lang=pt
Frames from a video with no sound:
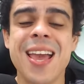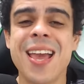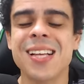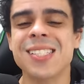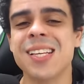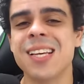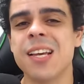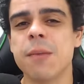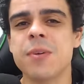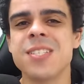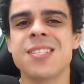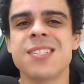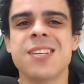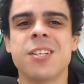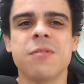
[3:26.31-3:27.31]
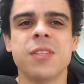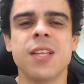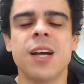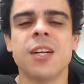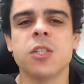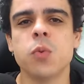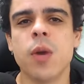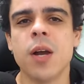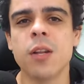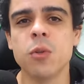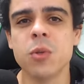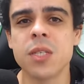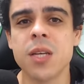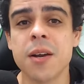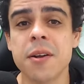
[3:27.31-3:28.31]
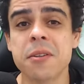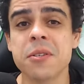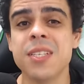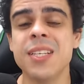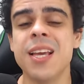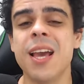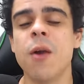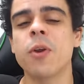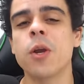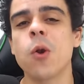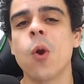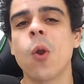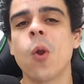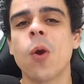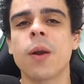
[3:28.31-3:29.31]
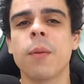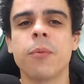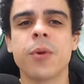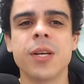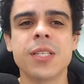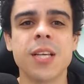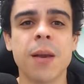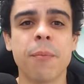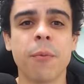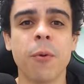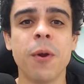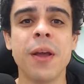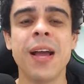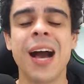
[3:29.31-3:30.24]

Essa é a representatividade do L dos Anjos e é o que coloca, por exemplo,